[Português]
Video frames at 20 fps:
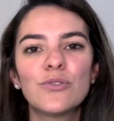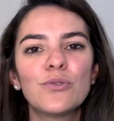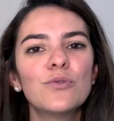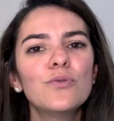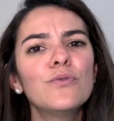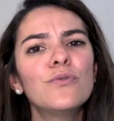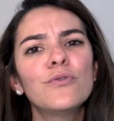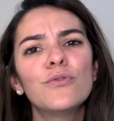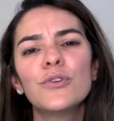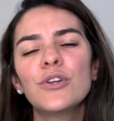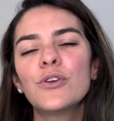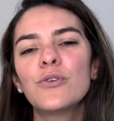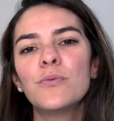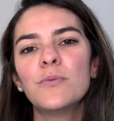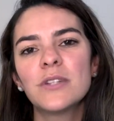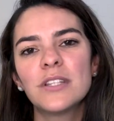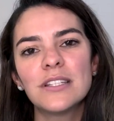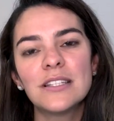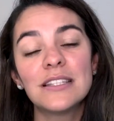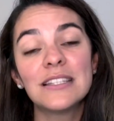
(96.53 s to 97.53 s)
tudo flui com
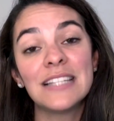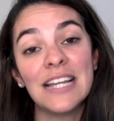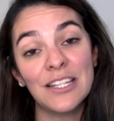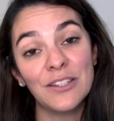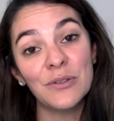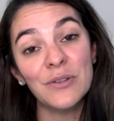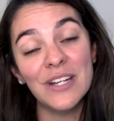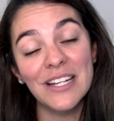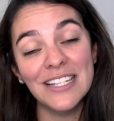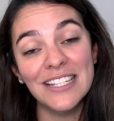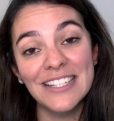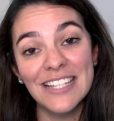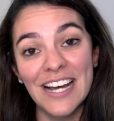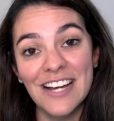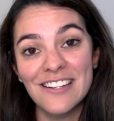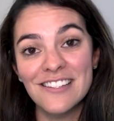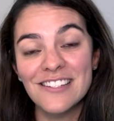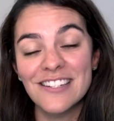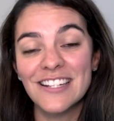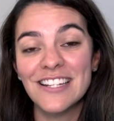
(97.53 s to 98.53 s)
muita
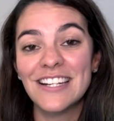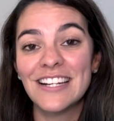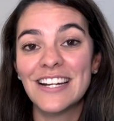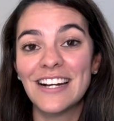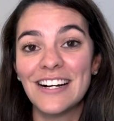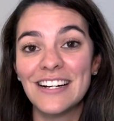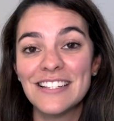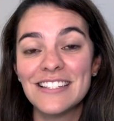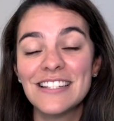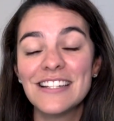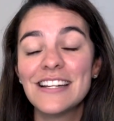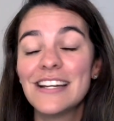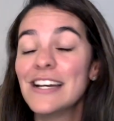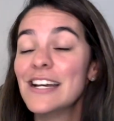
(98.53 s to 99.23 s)
naturalidade aqui em casa.